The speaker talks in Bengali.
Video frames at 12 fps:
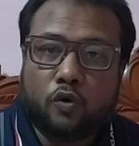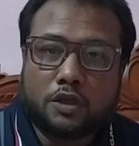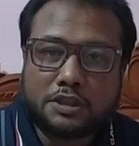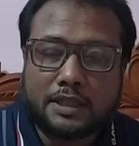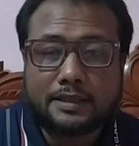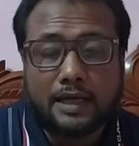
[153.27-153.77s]
ওর
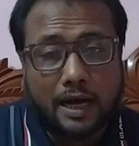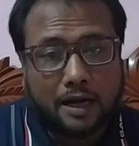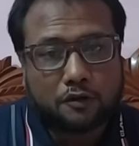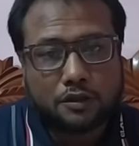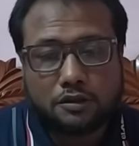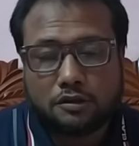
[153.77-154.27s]
সাথে
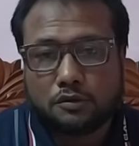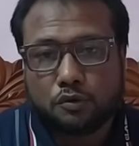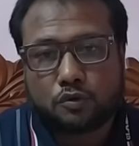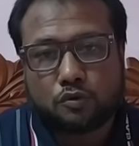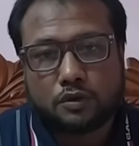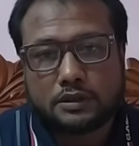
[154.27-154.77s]
আরো কিছু
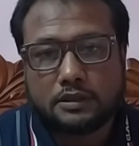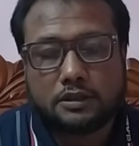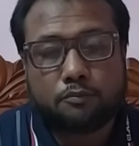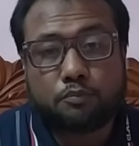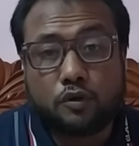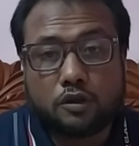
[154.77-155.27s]
যোগ করছেন
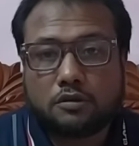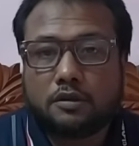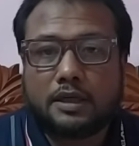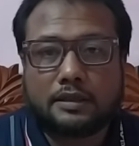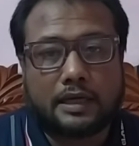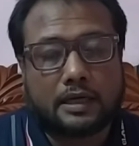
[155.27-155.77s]
যে প্রণোদনার